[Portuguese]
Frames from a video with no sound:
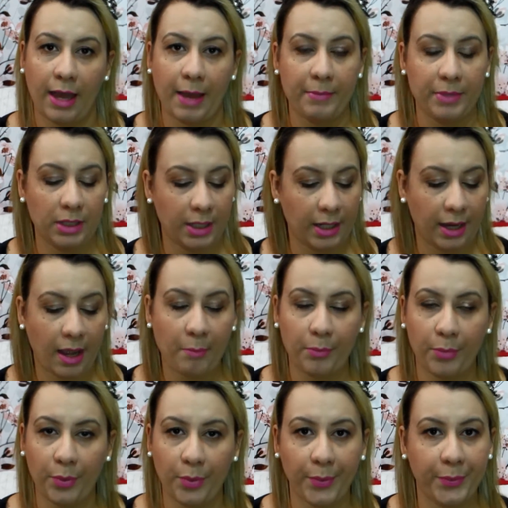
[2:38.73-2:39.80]
a menina
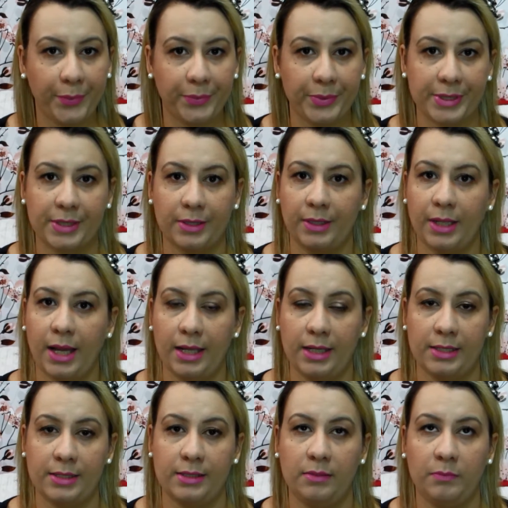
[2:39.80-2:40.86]
acabou com as
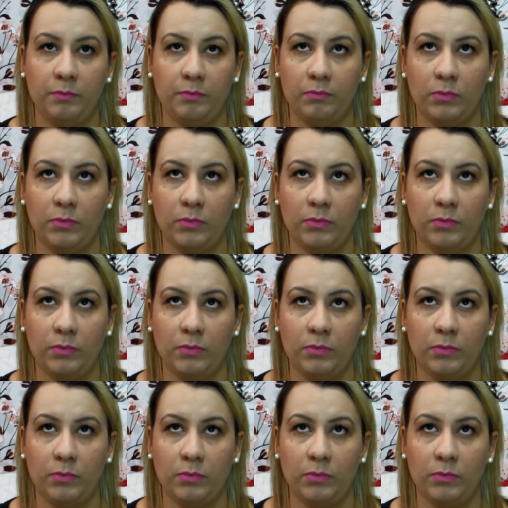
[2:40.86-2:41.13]
sandálias em